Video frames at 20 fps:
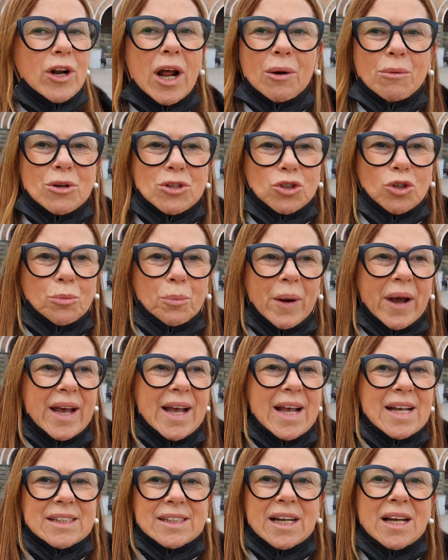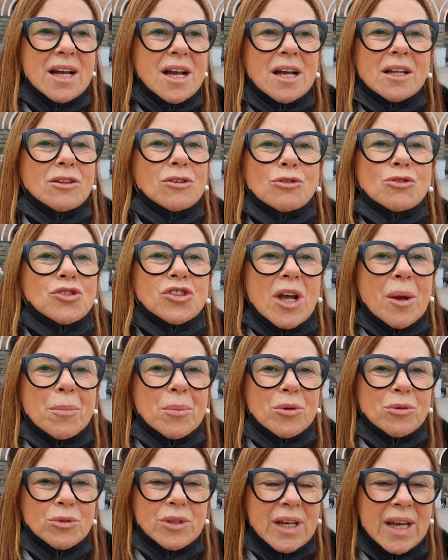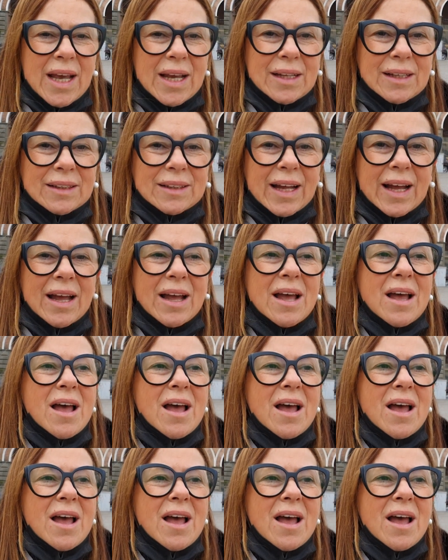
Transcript: a questo paese, non c'è più niente.